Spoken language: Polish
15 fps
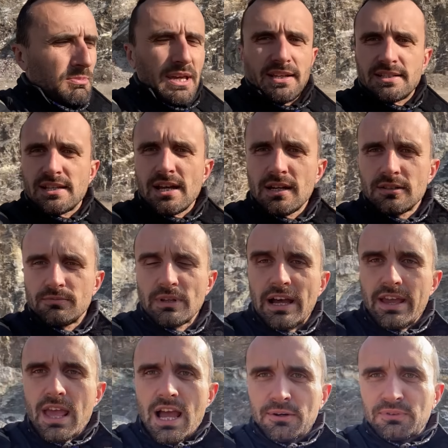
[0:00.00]
miejscach,
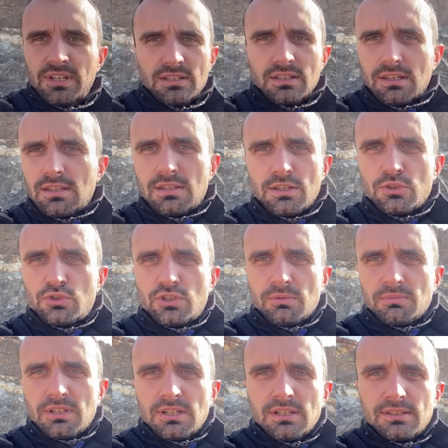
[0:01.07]
a jak wtedy, kiedy
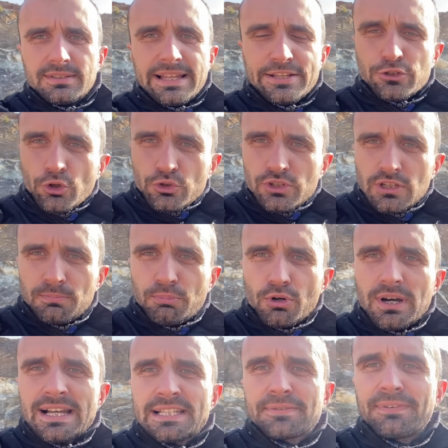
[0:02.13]
jeździmy na co dzień
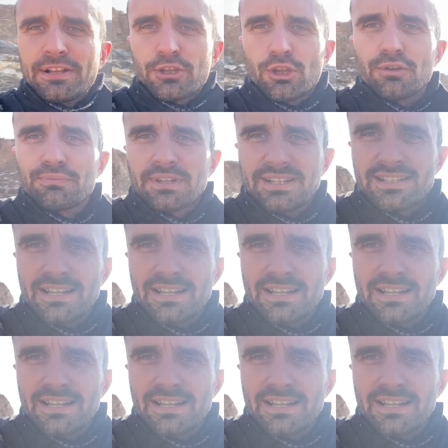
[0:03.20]
po asfaltowych